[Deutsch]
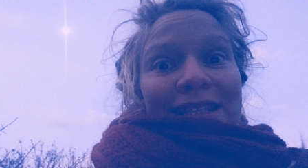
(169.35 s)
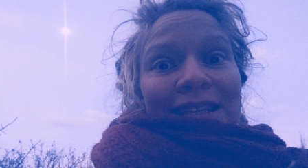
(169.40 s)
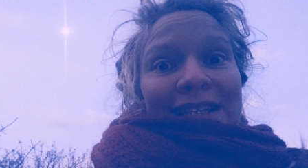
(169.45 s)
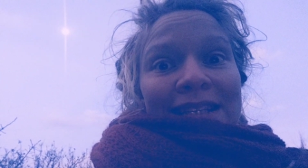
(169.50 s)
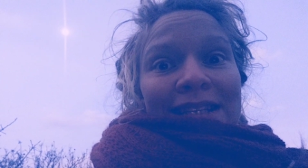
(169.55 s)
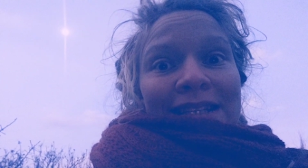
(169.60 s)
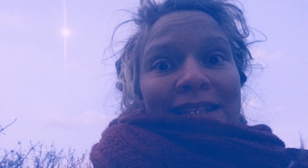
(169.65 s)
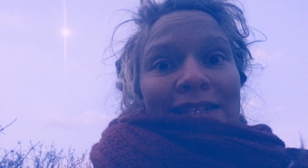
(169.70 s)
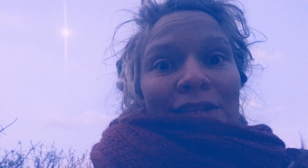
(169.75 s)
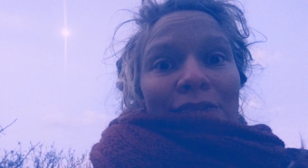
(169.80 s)

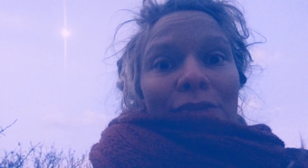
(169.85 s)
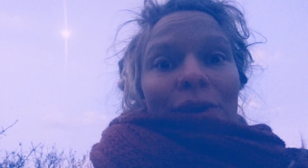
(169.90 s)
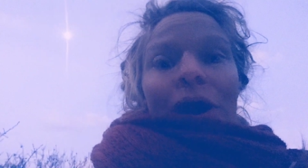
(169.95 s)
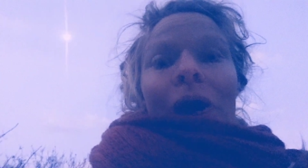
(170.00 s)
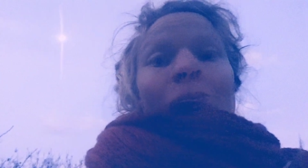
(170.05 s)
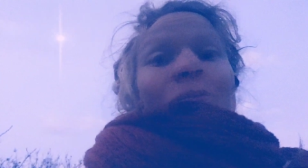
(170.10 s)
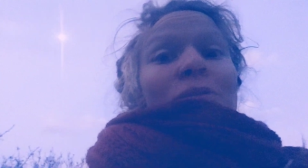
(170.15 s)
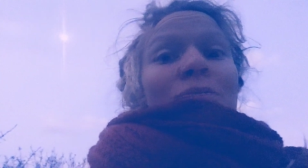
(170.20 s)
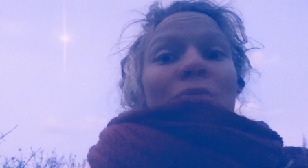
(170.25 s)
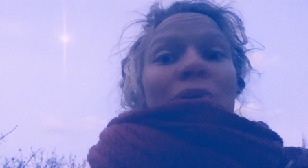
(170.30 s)
dass es
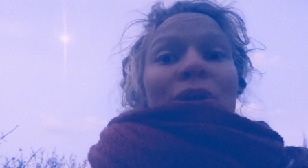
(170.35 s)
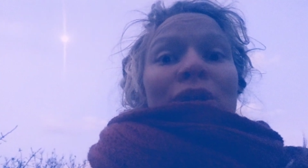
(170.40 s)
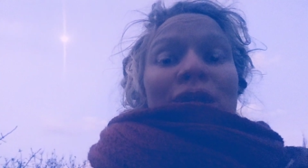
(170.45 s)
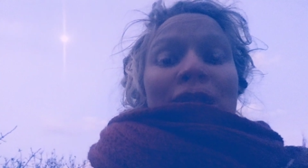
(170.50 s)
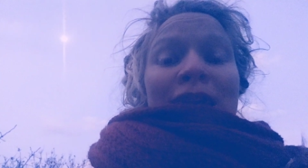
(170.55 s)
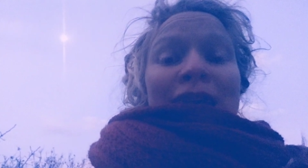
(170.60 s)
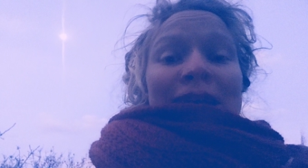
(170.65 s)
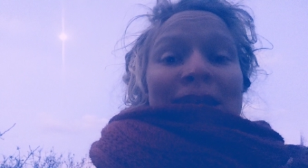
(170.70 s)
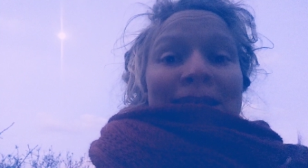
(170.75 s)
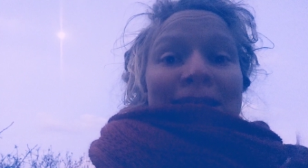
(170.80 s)
überhaupt
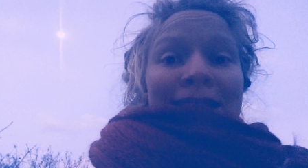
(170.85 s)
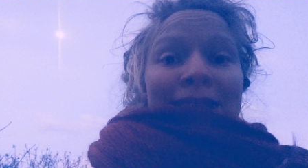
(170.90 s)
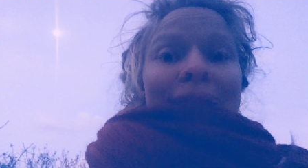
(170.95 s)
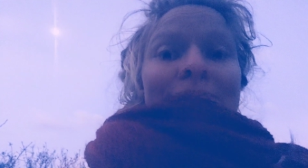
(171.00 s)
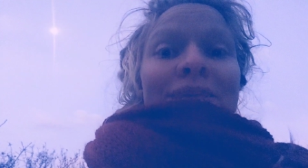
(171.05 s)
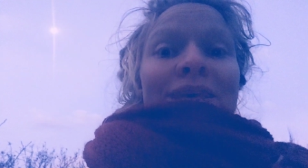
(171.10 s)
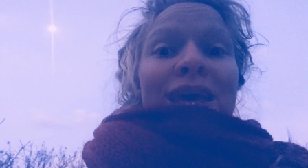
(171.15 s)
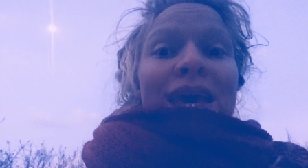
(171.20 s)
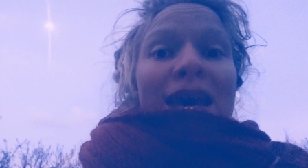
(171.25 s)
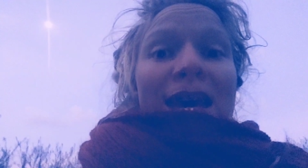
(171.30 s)
Podcasts gibt,